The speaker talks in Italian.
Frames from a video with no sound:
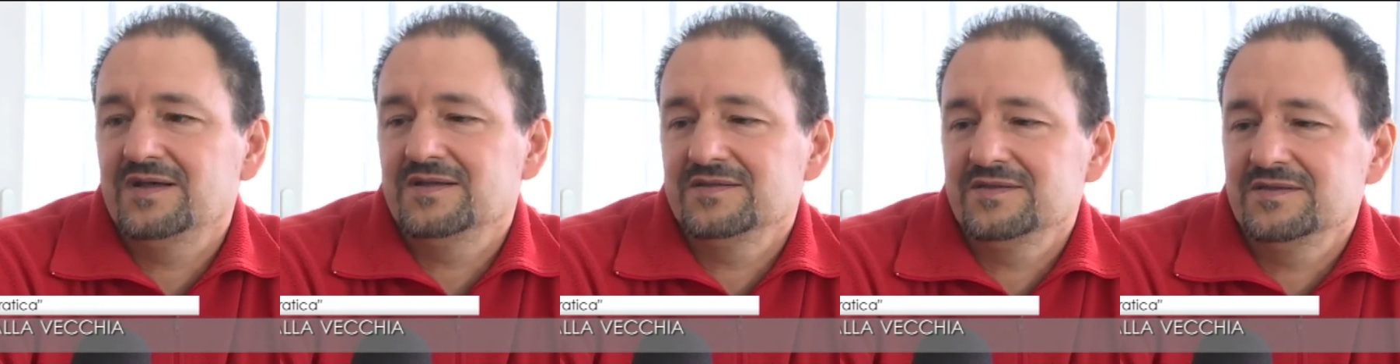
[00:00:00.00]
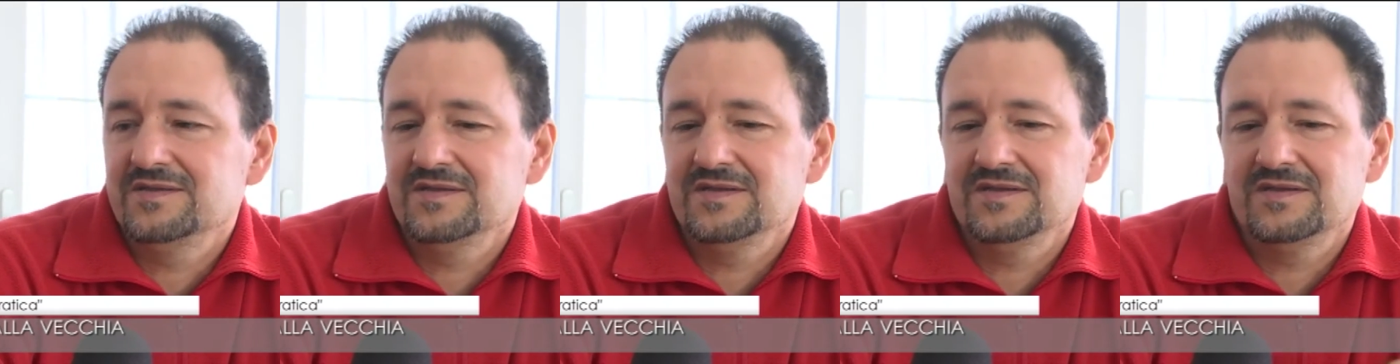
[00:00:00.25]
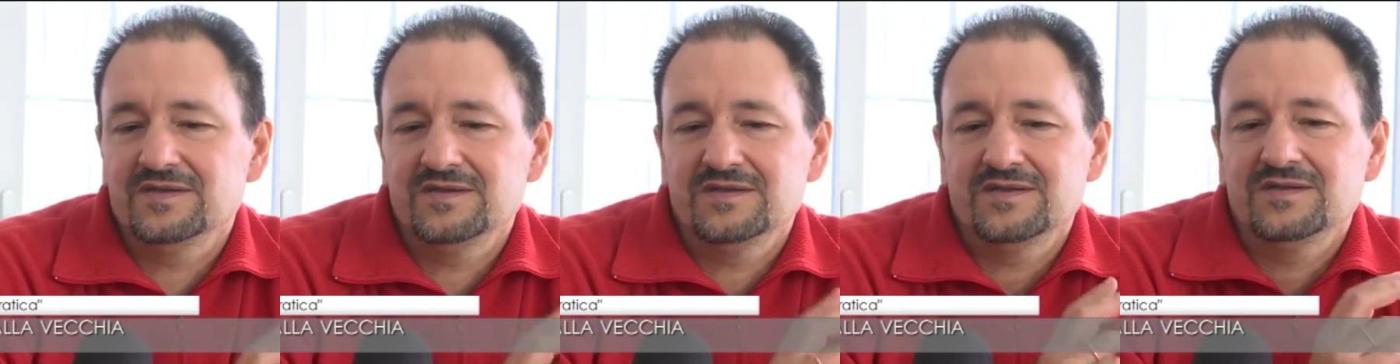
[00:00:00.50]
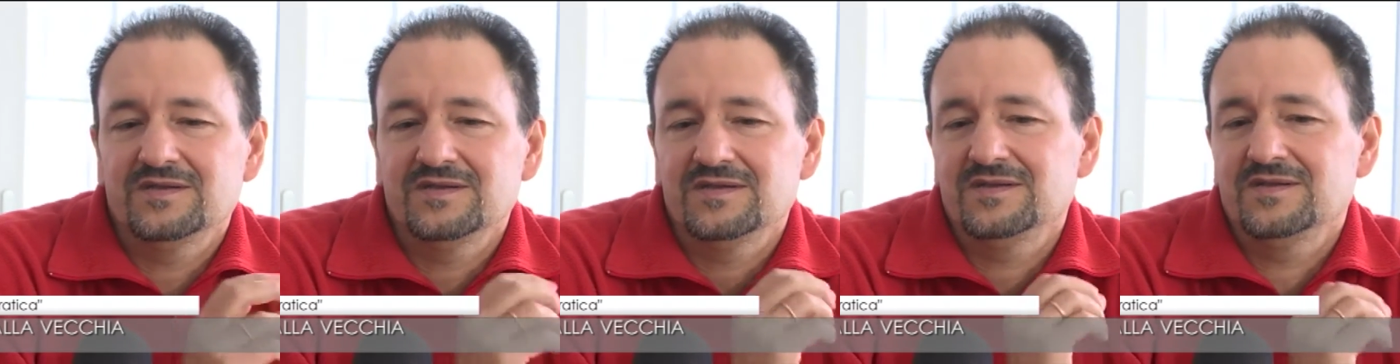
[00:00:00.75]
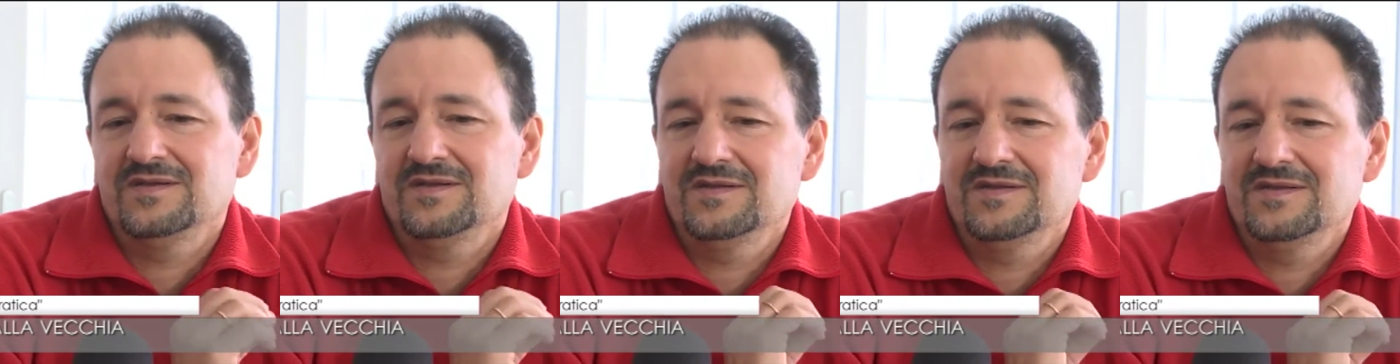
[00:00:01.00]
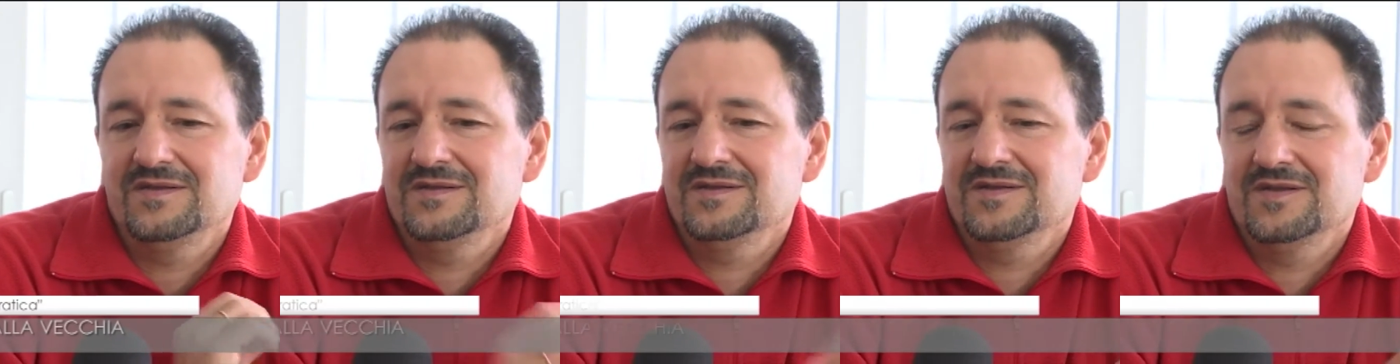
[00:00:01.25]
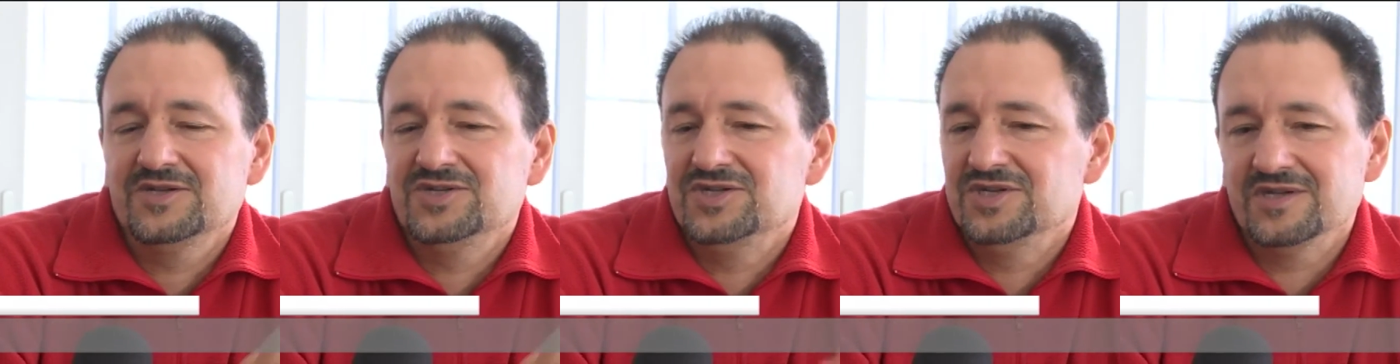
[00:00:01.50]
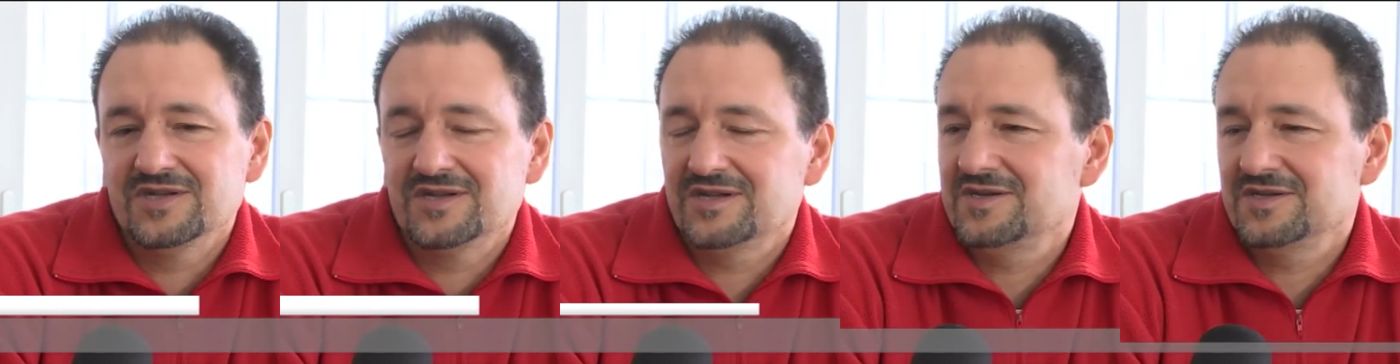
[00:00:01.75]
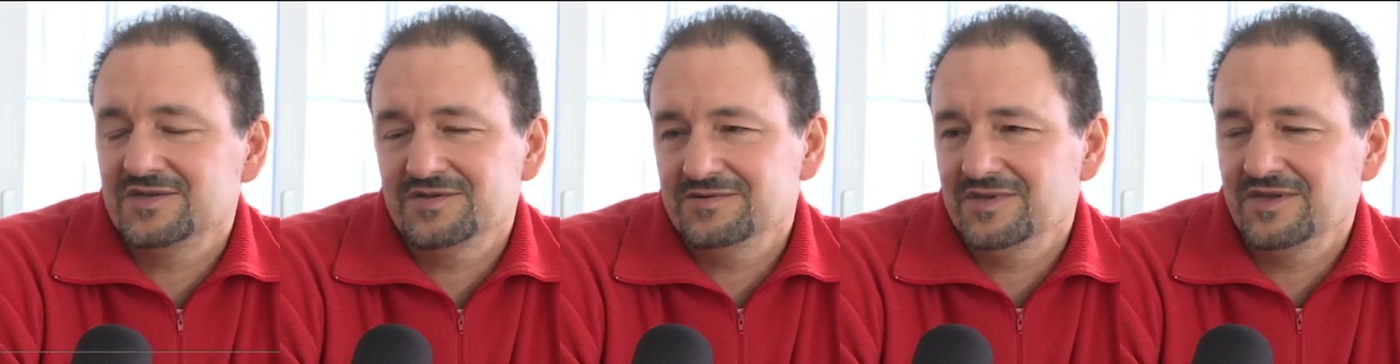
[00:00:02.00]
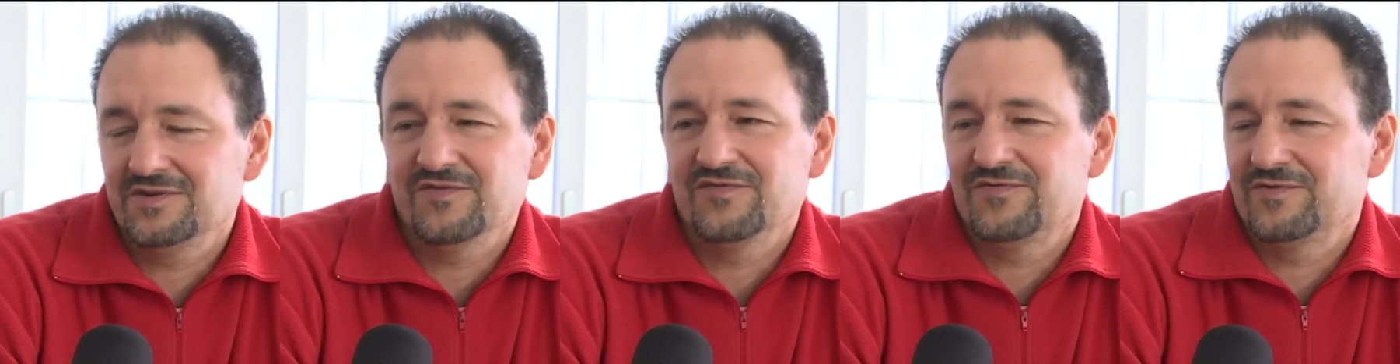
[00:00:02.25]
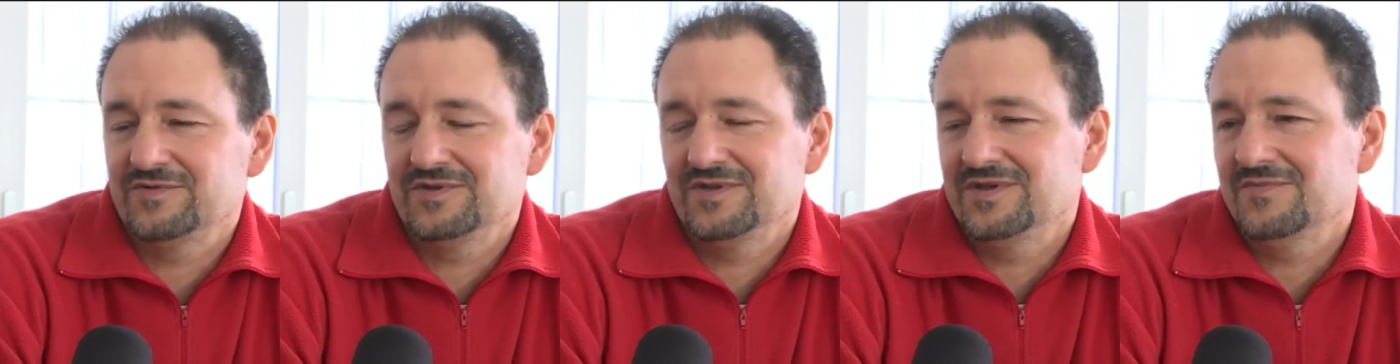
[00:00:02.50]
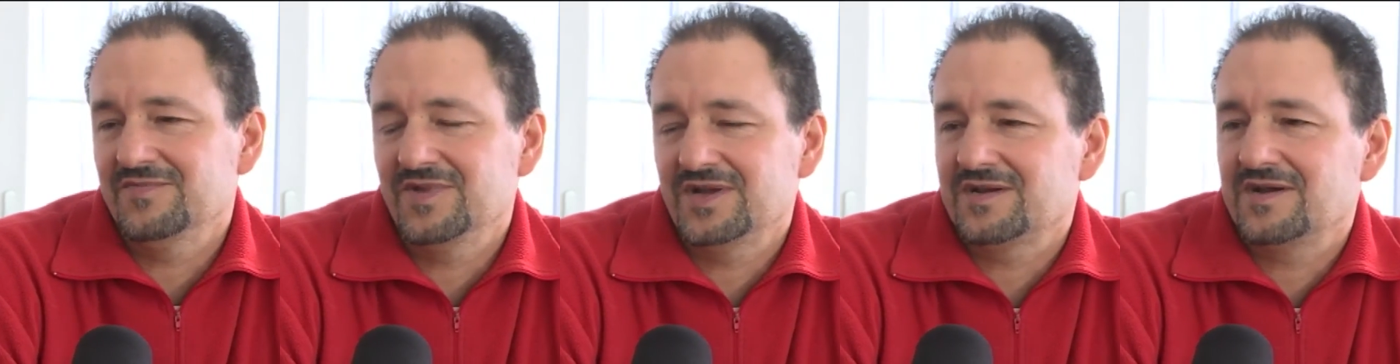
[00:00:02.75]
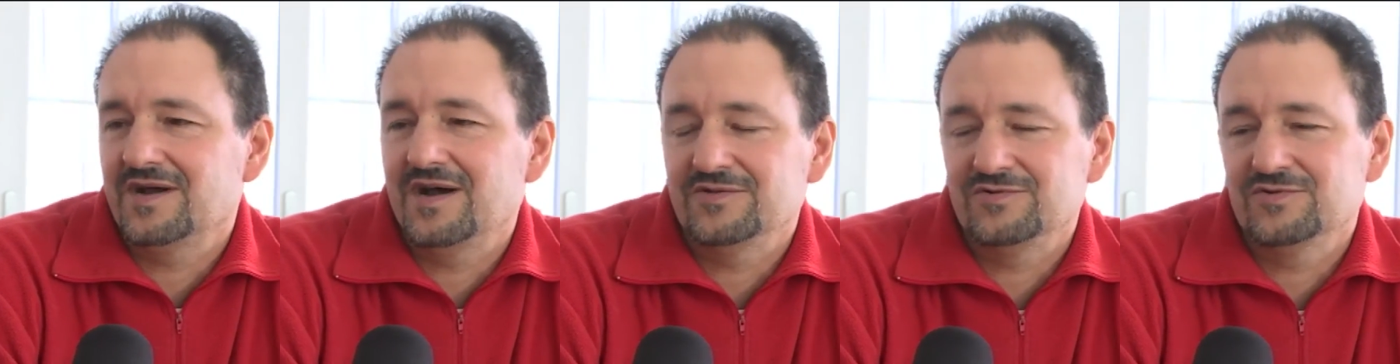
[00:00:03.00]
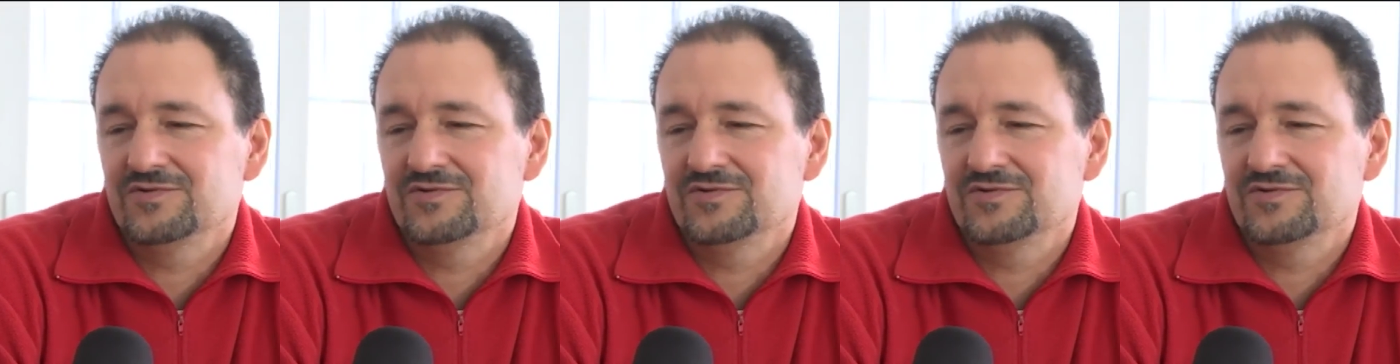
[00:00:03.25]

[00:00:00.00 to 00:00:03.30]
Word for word: di eh, agire nei confronti del mercato,